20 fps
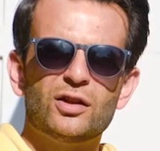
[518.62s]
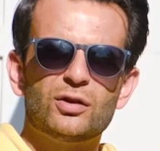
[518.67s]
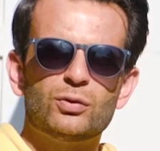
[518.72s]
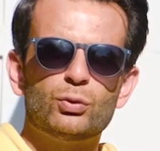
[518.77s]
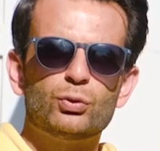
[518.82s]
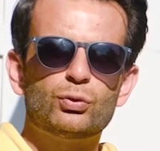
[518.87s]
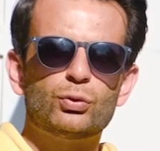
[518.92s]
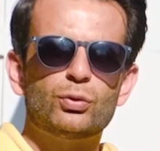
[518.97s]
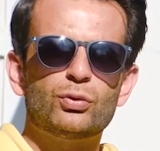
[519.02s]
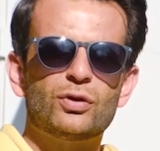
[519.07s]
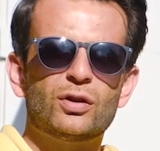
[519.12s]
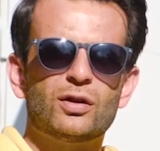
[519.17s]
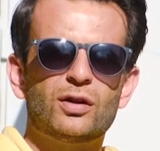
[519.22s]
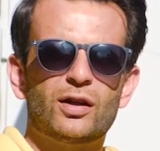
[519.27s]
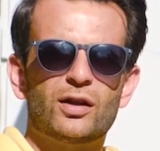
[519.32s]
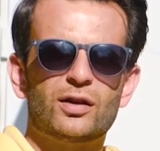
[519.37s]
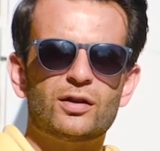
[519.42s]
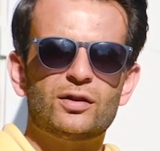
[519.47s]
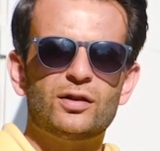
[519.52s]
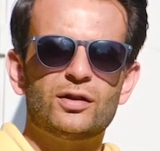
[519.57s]
uzun
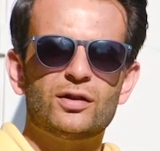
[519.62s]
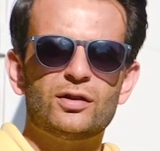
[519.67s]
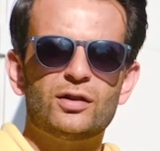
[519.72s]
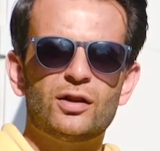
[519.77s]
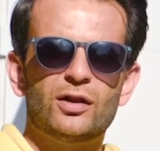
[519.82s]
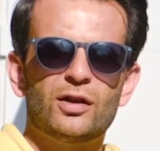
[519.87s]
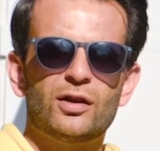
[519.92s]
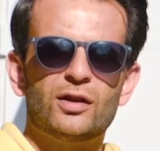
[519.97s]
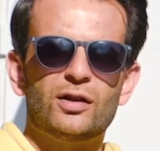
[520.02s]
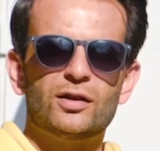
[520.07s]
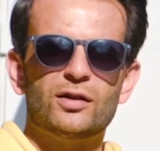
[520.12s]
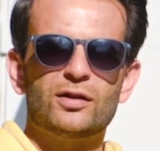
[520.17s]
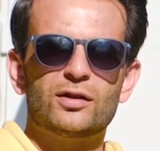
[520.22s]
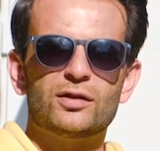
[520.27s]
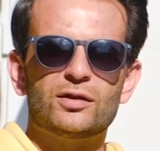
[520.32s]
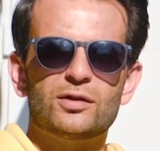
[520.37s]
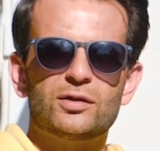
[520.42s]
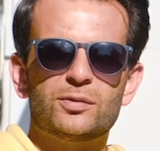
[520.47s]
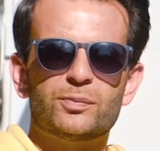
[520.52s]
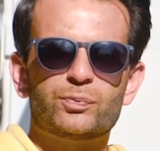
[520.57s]
yıllardır
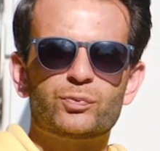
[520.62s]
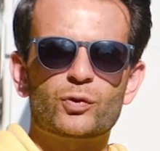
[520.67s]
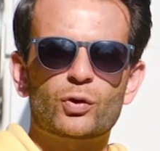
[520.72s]
e,